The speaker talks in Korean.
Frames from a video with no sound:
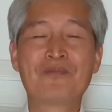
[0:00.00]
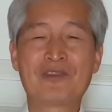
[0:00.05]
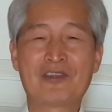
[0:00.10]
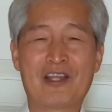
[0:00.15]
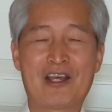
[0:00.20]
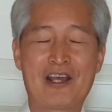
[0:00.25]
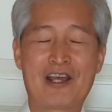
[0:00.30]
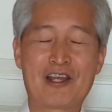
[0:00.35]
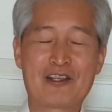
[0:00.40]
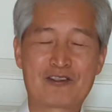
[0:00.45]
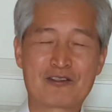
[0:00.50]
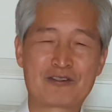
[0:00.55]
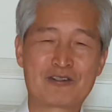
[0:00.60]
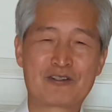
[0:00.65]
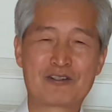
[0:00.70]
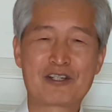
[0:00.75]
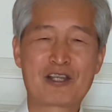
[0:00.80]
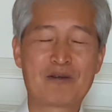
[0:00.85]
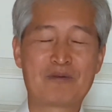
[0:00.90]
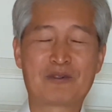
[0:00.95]
내
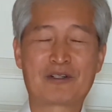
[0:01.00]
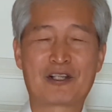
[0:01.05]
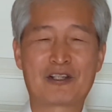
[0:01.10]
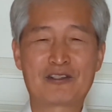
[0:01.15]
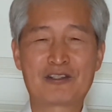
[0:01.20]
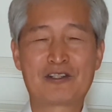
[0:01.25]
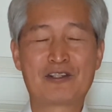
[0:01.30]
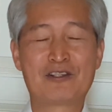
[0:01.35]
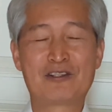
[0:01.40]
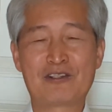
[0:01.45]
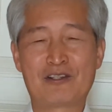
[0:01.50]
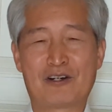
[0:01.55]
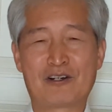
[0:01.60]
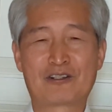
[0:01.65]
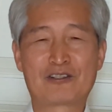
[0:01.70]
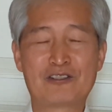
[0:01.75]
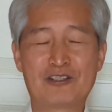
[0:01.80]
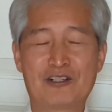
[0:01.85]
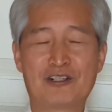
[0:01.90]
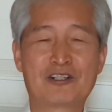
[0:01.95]
주에 보내신
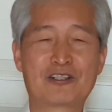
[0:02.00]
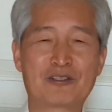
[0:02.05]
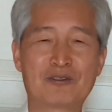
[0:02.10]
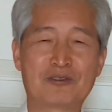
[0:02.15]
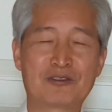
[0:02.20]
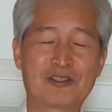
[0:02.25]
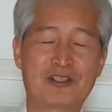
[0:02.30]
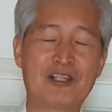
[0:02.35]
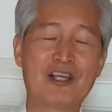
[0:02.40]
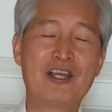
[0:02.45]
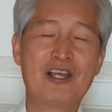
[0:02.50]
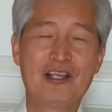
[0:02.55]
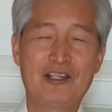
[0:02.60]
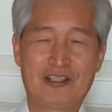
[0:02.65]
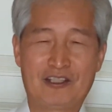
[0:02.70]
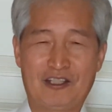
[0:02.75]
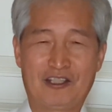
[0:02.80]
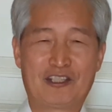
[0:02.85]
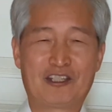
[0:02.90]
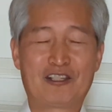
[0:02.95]
성령이 오신
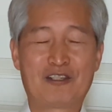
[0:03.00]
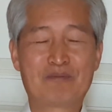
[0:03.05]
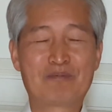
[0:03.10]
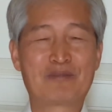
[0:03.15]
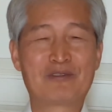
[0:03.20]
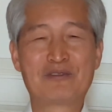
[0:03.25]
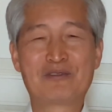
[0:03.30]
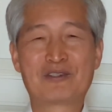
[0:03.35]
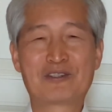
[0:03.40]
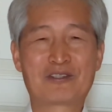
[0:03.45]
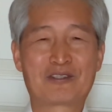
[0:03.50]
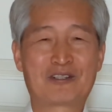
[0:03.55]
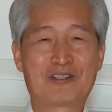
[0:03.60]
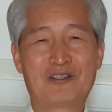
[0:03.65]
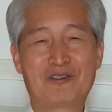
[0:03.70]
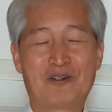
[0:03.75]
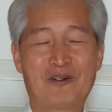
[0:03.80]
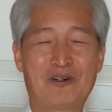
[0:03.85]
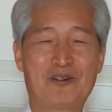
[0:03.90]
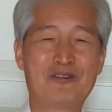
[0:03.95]
이쁜 소식을
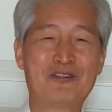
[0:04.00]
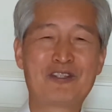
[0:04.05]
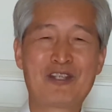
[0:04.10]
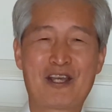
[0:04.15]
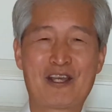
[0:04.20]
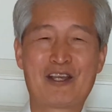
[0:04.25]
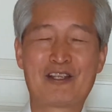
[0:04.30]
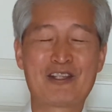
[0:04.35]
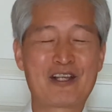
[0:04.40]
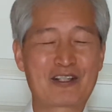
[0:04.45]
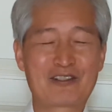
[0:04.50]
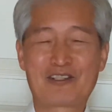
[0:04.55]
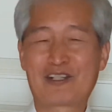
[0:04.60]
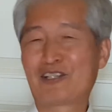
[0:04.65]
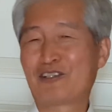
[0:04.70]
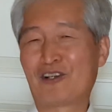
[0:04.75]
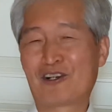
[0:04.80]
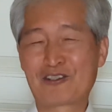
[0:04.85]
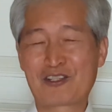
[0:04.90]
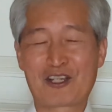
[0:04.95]
온 세상 전에
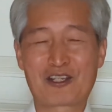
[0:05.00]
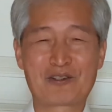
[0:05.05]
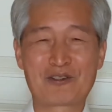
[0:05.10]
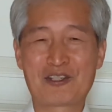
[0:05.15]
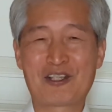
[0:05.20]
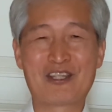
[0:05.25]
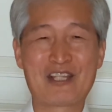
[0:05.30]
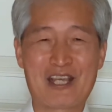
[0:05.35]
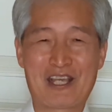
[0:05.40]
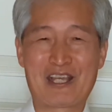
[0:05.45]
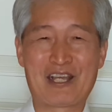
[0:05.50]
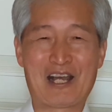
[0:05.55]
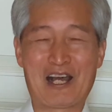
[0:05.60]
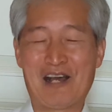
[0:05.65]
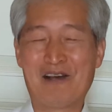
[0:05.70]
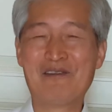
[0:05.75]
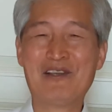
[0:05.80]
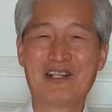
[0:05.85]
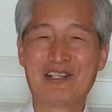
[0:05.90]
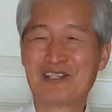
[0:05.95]
성령이 오셨네
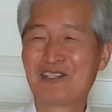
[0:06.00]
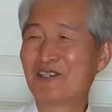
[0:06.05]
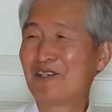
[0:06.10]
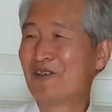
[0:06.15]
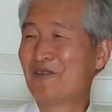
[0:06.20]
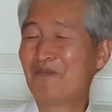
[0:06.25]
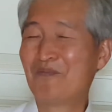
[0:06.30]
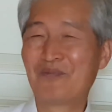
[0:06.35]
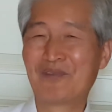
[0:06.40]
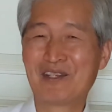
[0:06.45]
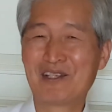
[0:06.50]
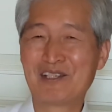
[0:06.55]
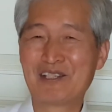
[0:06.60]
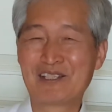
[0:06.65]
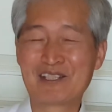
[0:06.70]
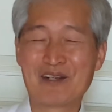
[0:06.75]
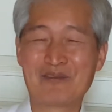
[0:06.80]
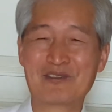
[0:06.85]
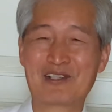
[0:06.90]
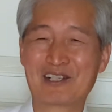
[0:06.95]
아멘이죠
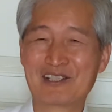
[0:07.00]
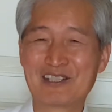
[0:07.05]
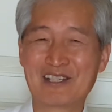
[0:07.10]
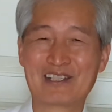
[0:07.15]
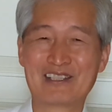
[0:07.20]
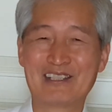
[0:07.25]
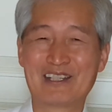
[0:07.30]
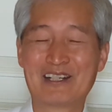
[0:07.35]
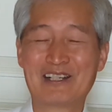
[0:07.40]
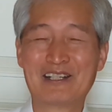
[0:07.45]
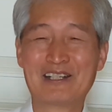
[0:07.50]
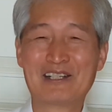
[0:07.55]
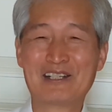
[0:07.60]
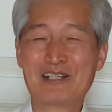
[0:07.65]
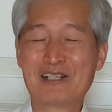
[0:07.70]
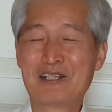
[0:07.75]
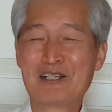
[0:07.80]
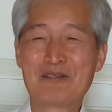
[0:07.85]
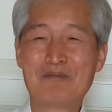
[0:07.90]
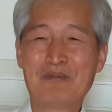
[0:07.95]
23절 성령
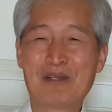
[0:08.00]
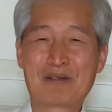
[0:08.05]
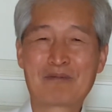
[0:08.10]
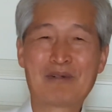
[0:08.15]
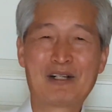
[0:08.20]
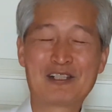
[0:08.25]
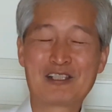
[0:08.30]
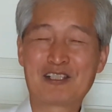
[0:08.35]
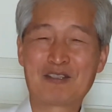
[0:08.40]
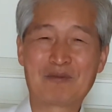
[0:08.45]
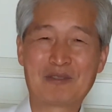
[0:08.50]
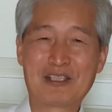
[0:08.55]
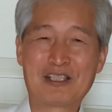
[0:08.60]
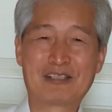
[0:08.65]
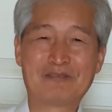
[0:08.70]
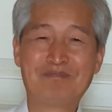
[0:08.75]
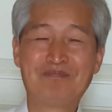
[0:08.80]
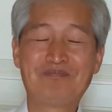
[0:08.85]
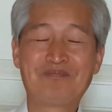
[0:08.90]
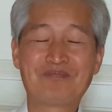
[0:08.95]

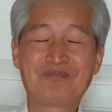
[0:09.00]
182장